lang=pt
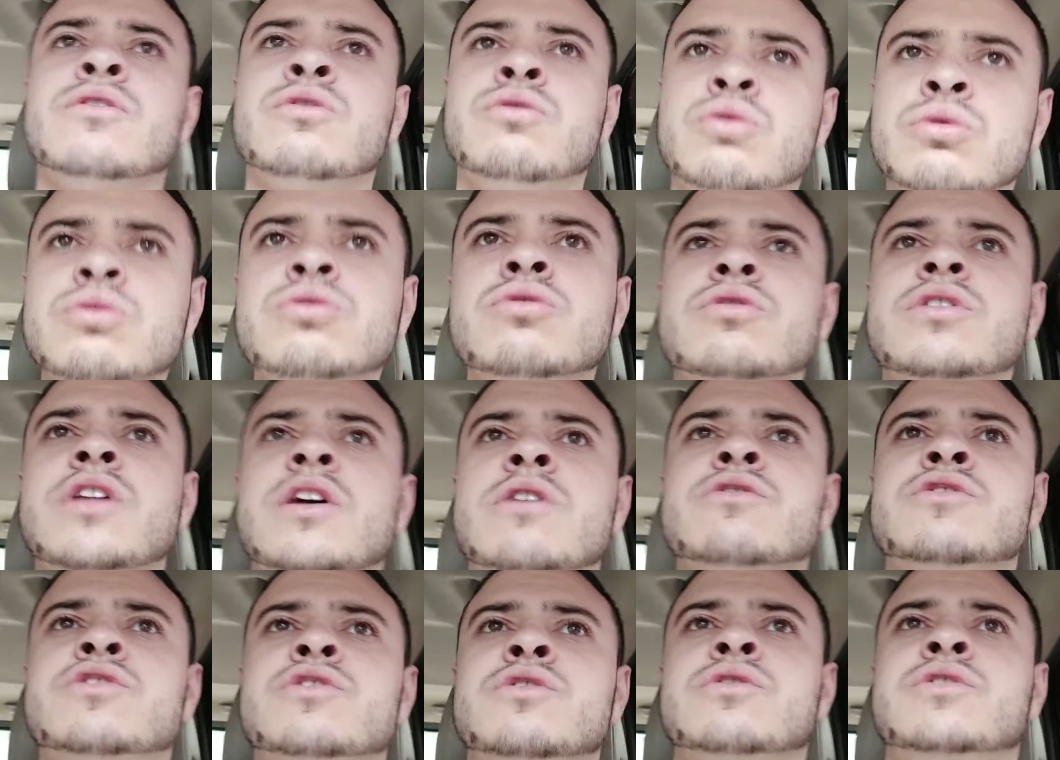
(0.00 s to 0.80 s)
tudo tem
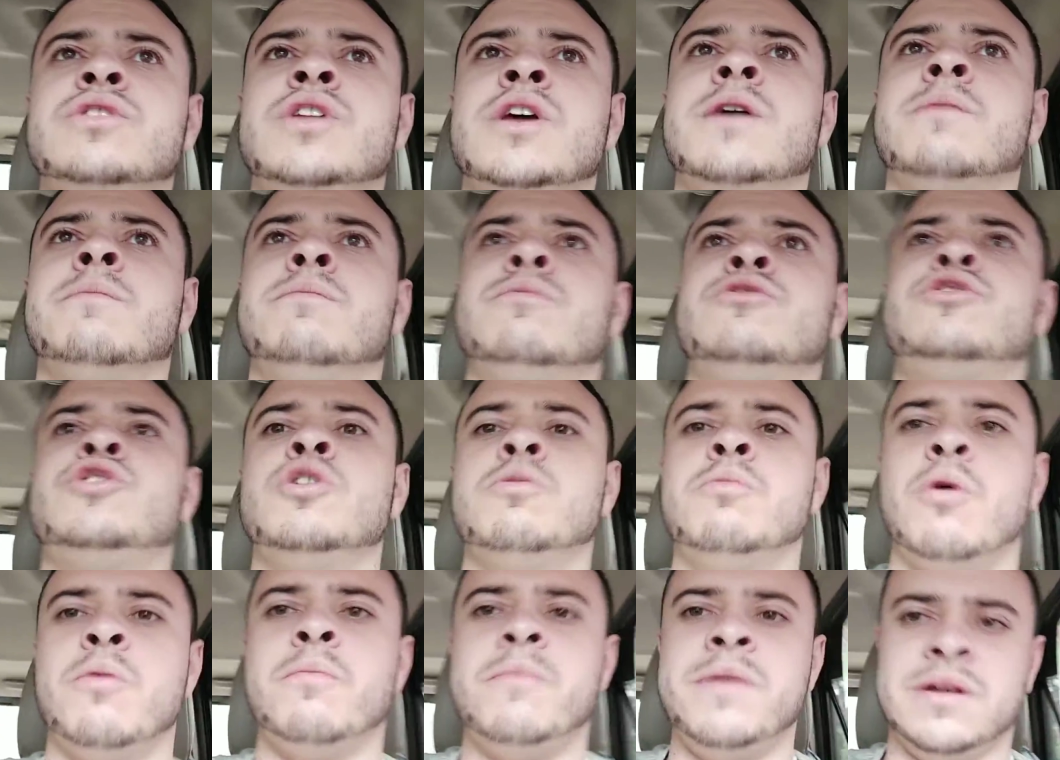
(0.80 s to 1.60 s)
o seu tempo, o seu
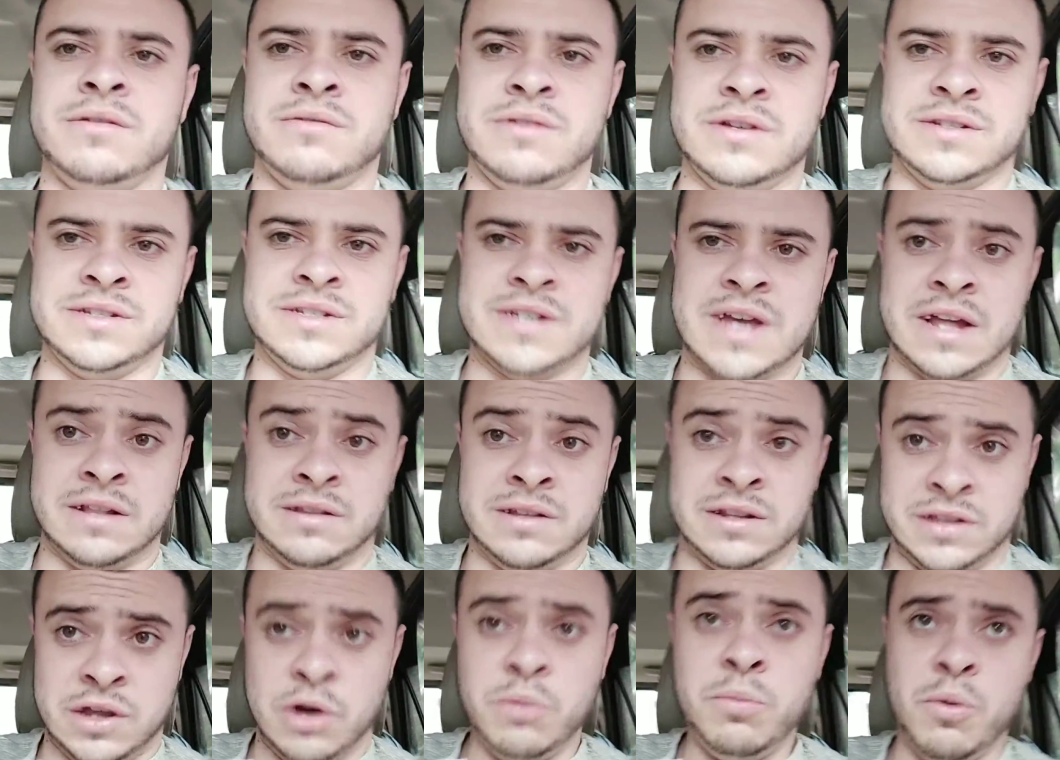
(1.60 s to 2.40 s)
momento
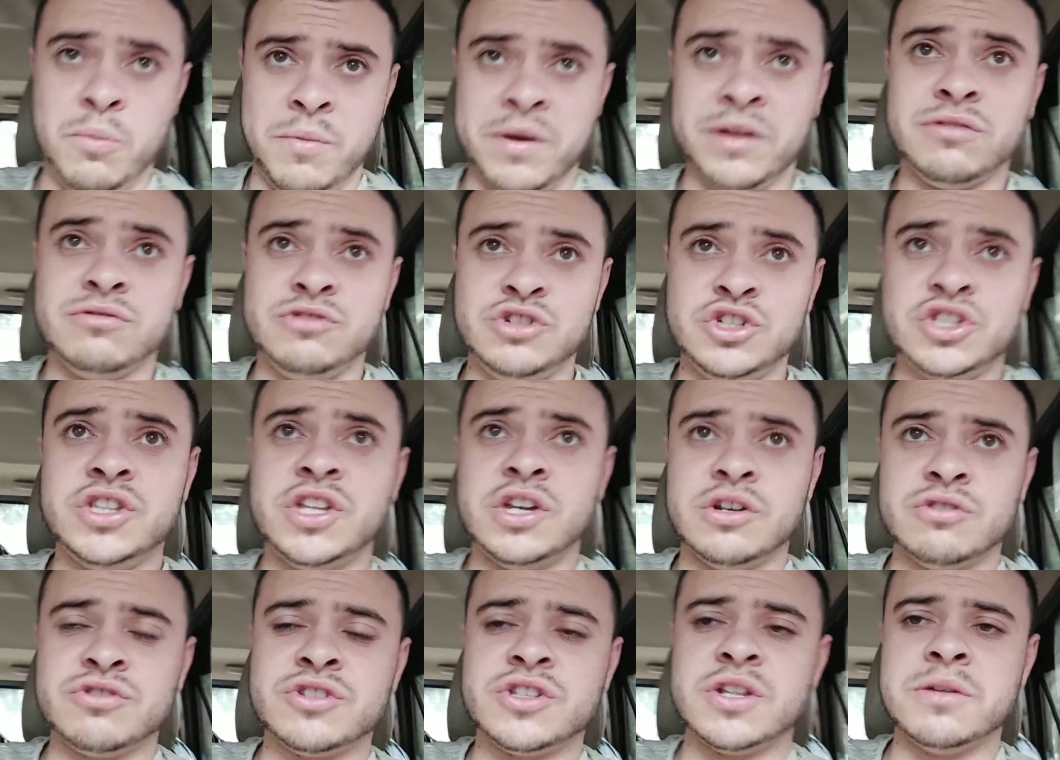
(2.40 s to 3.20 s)
exato. Até o momento de
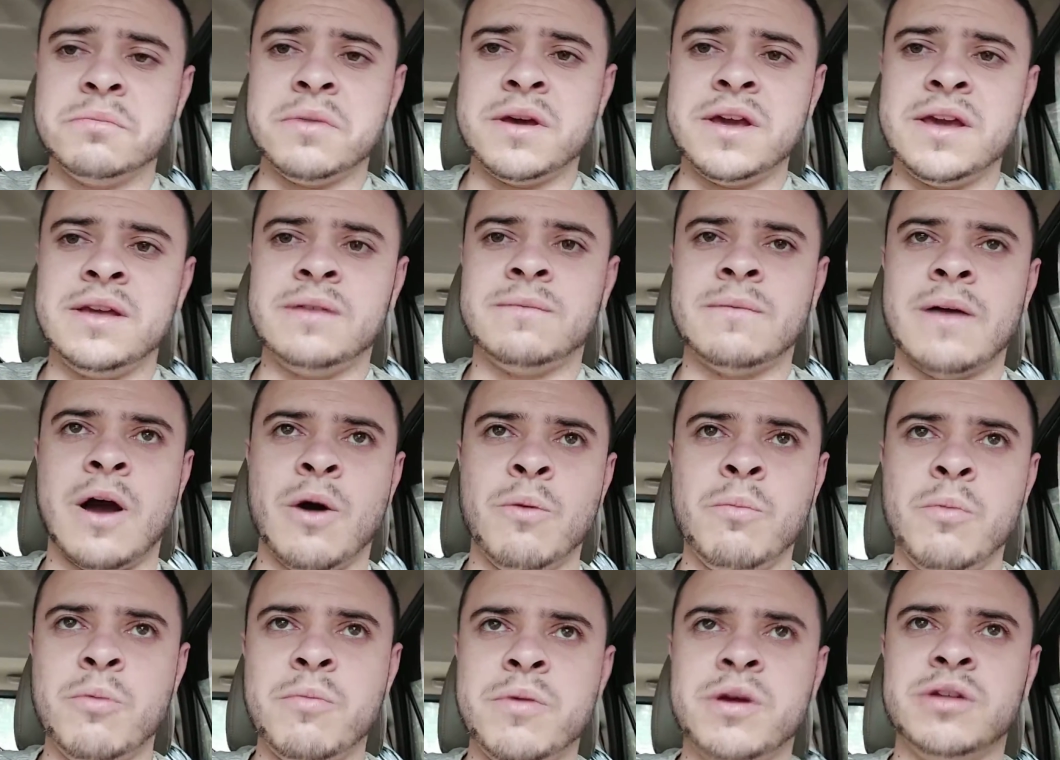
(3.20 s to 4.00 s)
Deus também. Há
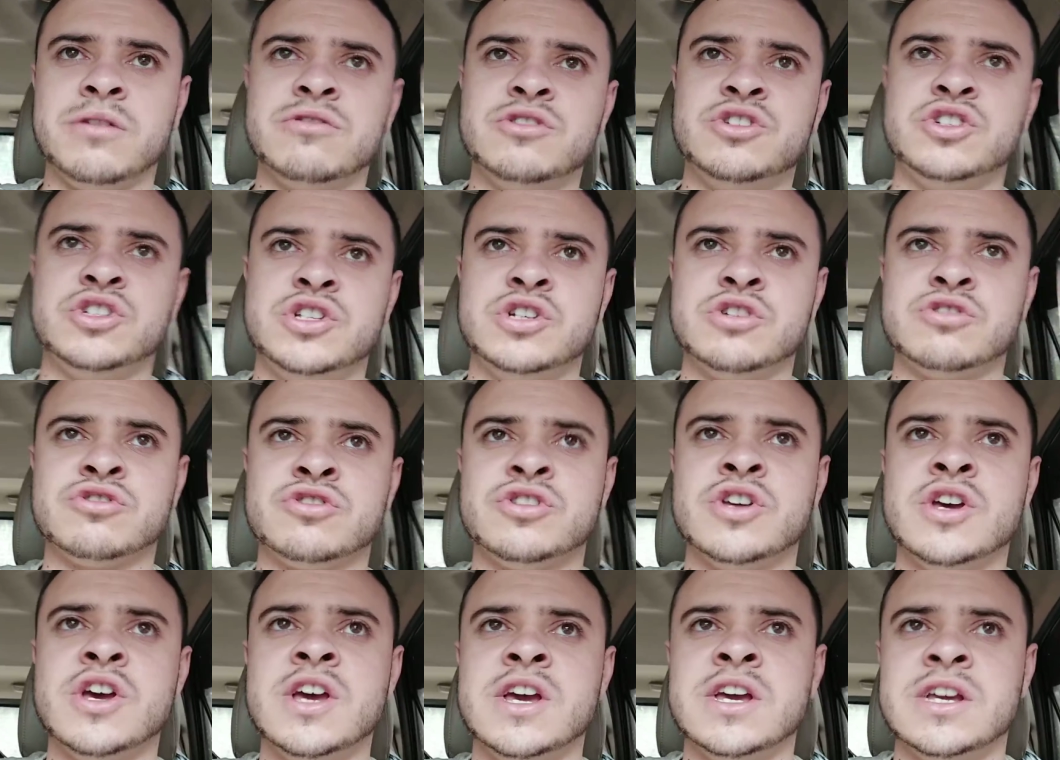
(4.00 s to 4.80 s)
o momento de
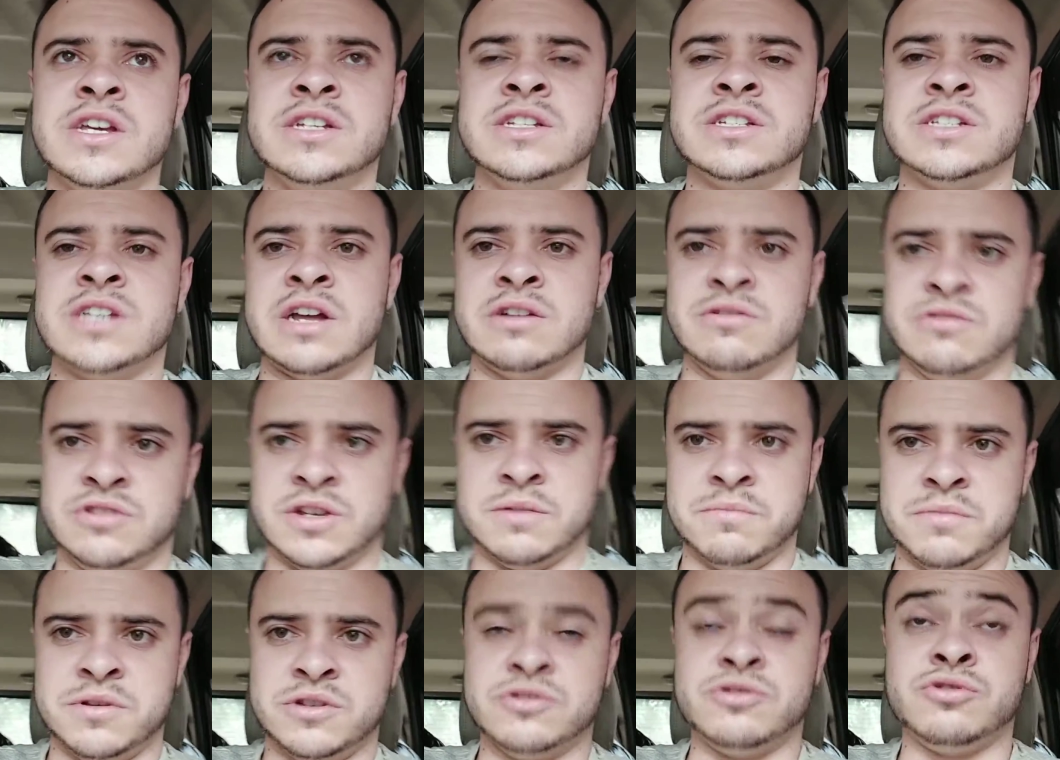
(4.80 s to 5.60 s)
Deus estar nos
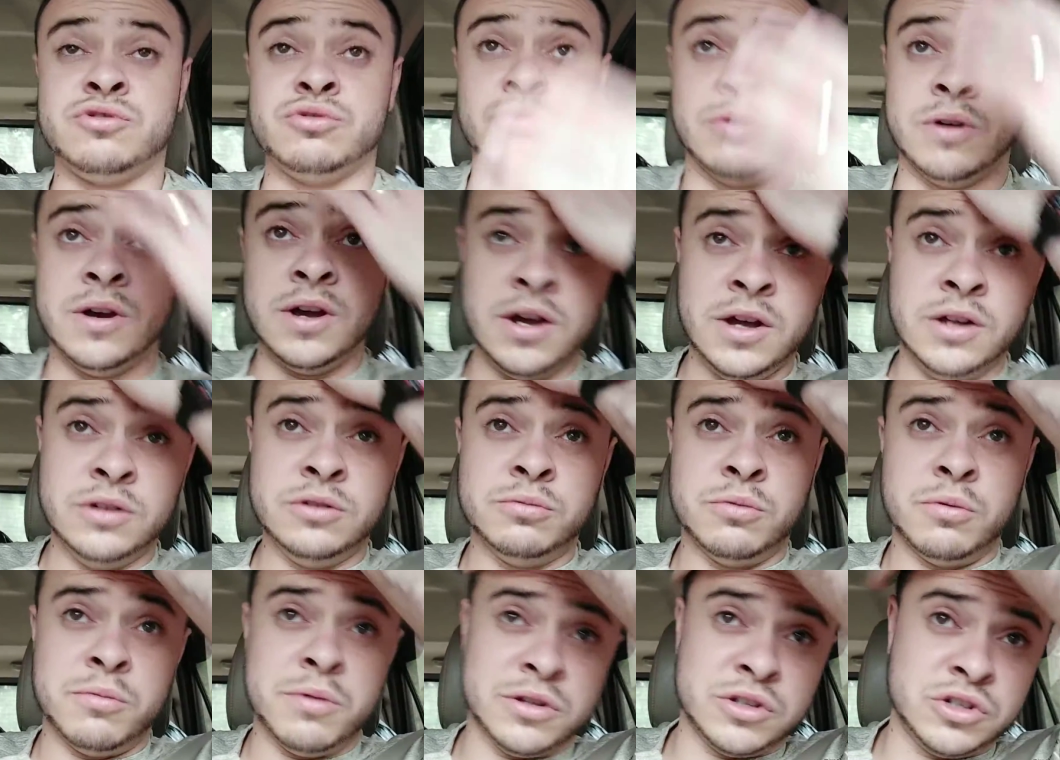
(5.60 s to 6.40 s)
abençoando,
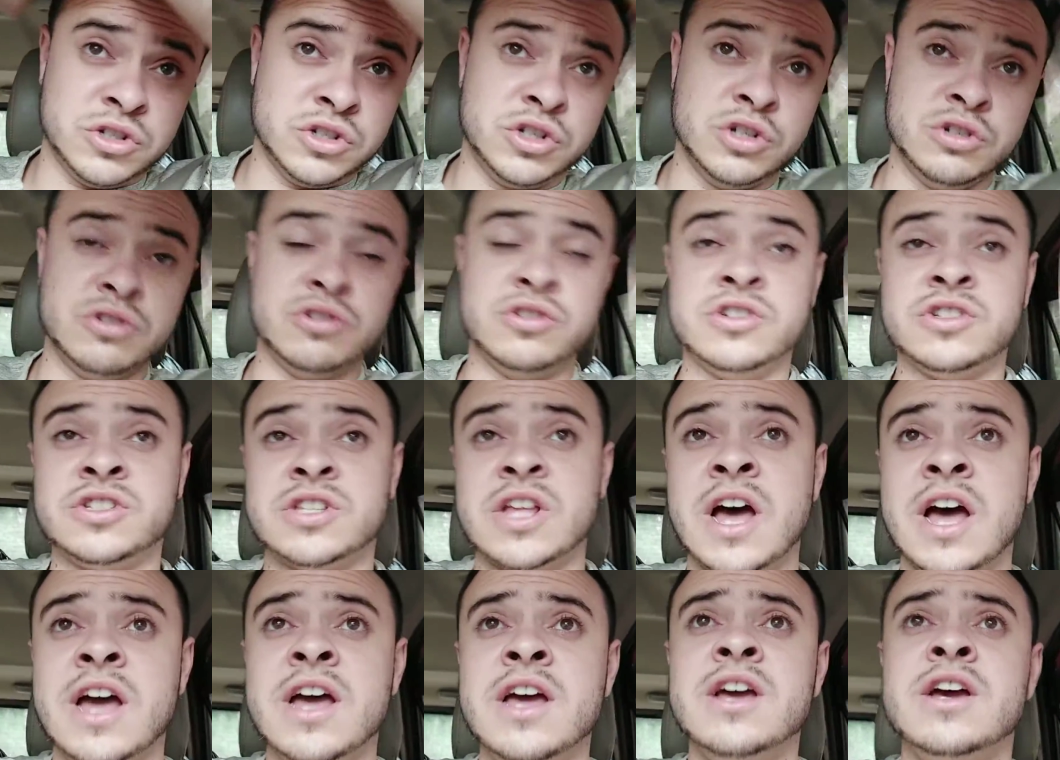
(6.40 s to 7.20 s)
o momento de Deus
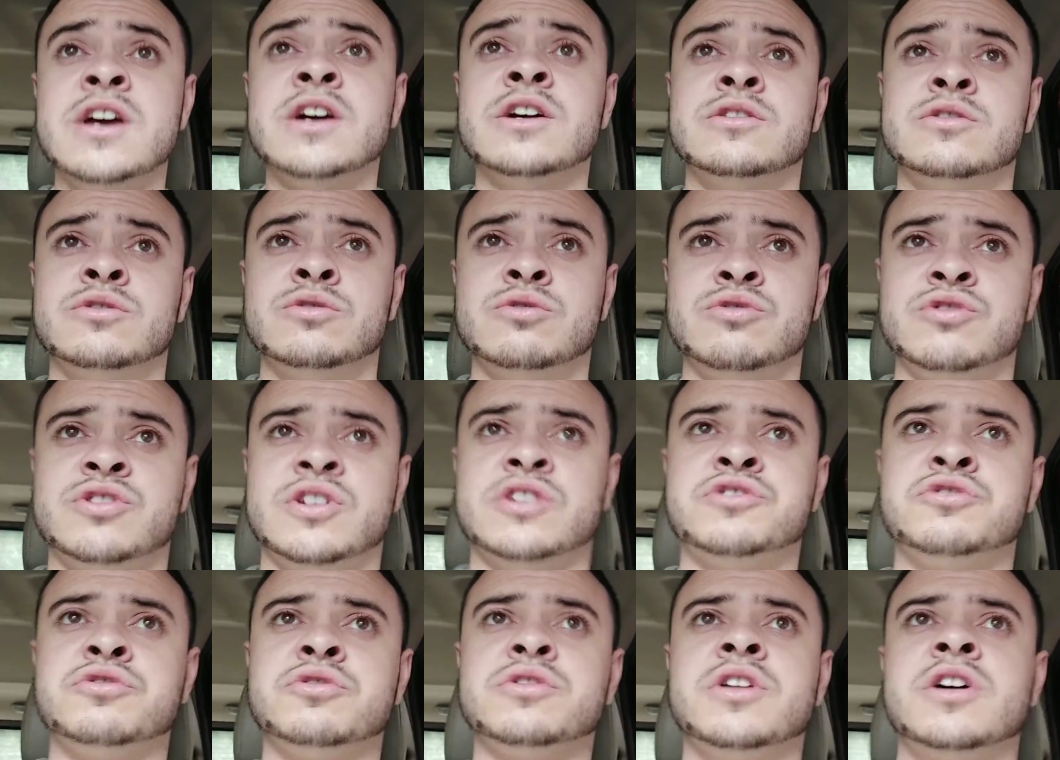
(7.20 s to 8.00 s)
estar nos
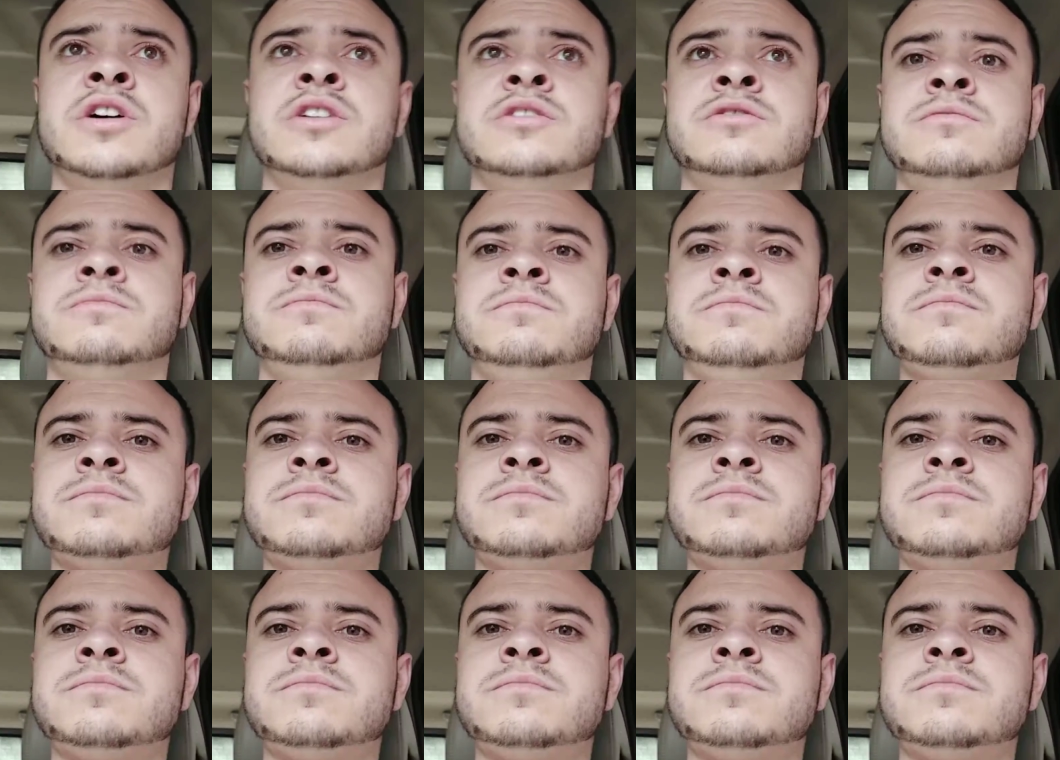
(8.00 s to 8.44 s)
ajudando.